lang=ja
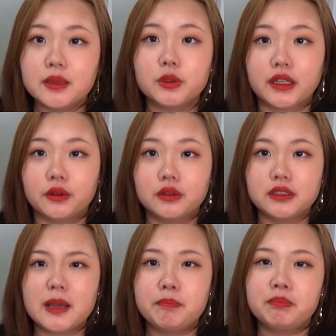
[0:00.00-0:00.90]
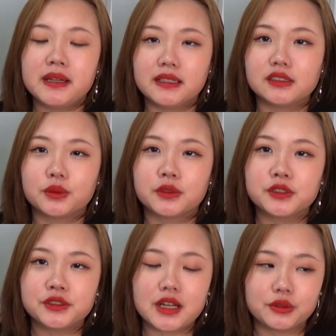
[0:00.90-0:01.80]
でもだよやっぱりその
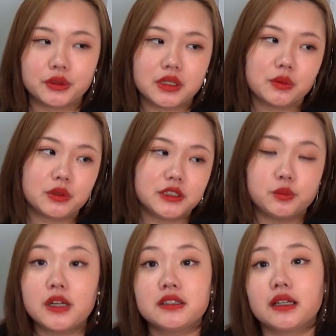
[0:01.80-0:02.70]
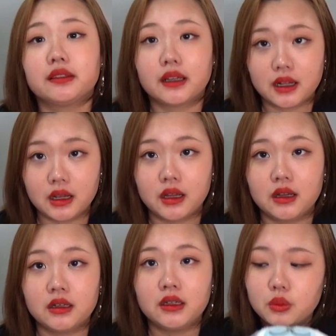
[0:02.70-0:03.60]
中学の居心地悪かったか
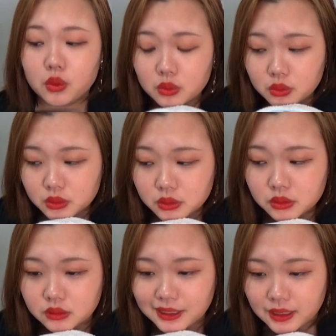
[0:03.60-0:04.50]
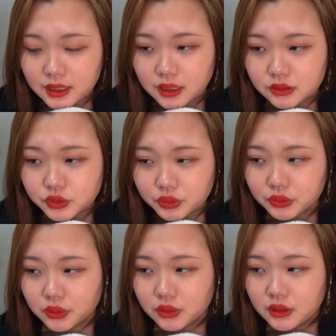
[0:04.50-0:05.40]
ら高校からちょっと